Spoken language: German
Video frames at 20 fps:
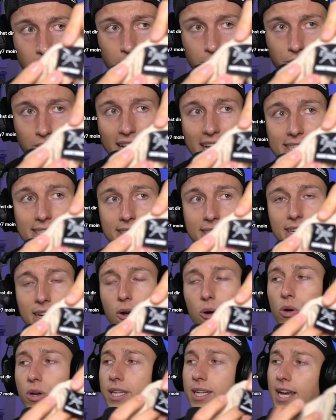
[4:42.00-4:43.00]
Vielleicht sind ja
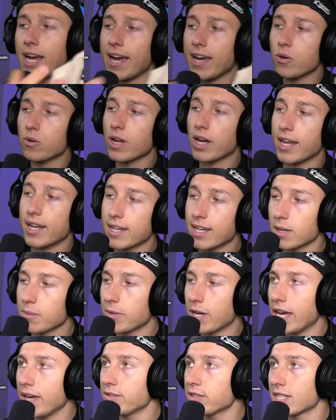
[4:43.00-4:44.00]
auch hier der ein oder andere im
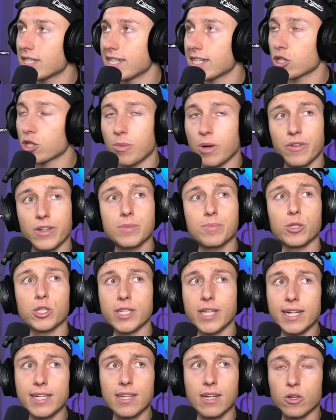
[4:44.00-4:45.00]
Live-Chat, der schon mal was
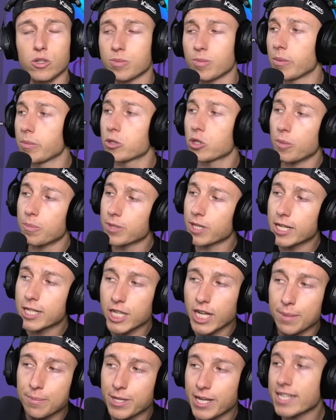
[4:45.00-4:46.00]
bestellt hat aus meinem Shop. Dann
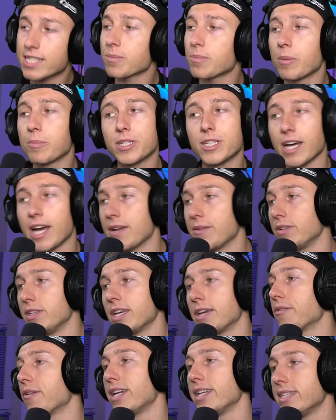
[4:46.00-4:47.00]
schreibt jetzt mal bitte rein, wie die
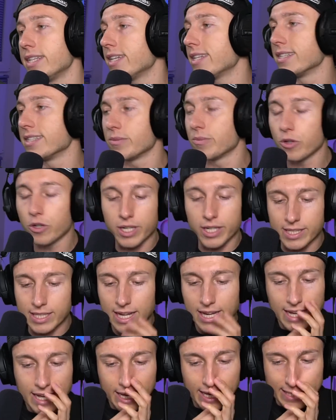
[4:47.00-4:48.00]
Qualität ist. Wirklich.
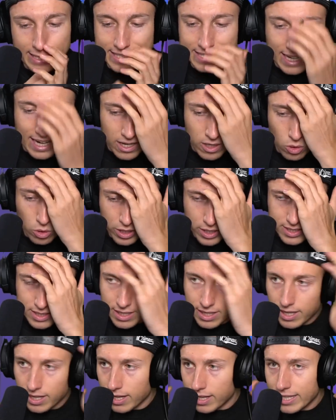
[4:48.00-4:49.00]
Ich sag euch,
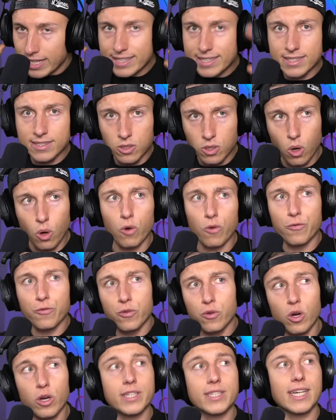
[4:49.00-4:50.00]
Jetzt no
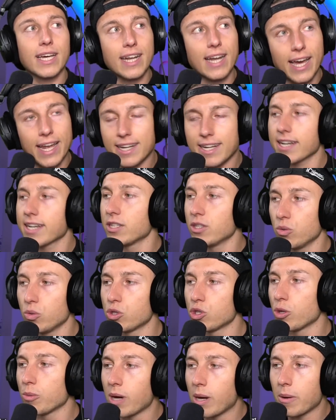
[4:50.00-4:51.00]
front an andere
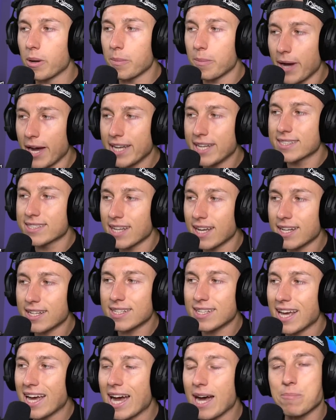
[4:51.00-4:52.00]
YouTuber, aber meine
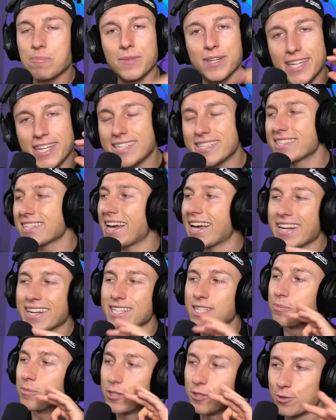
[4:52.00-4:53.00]
Sachen haben nichts
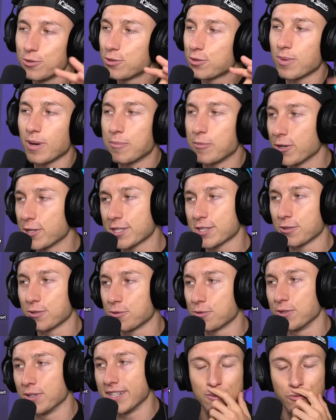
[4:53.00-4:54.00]
eigentlich mit YouTuber-Merch zu
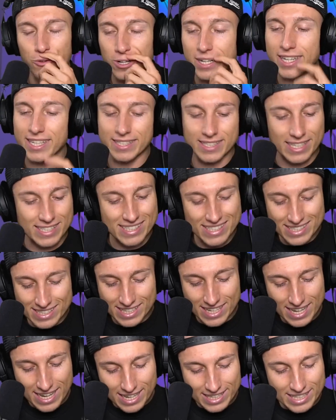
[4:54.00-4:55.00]
tun. Wirklich, das ist,
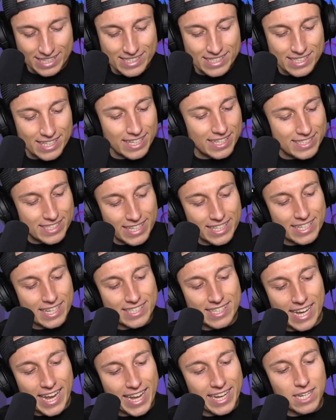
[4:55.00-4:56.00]
das ist, ihr seht
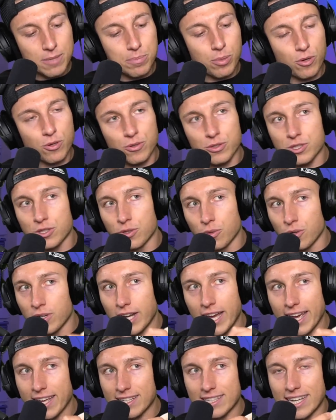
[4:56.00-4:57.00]
das, eigene Produktion,
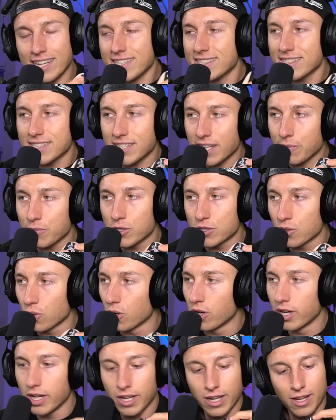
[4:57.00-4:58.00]
da ist nicht irgendwie
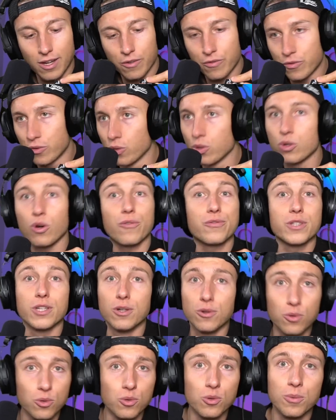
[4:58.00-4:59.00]
so Fruit of the
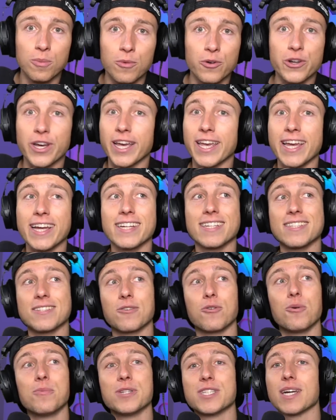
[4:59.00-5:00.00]
Loom oder irgendein
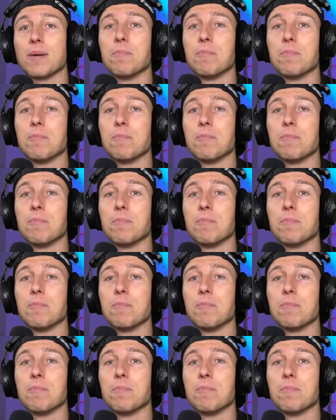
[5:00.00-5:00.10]
komischer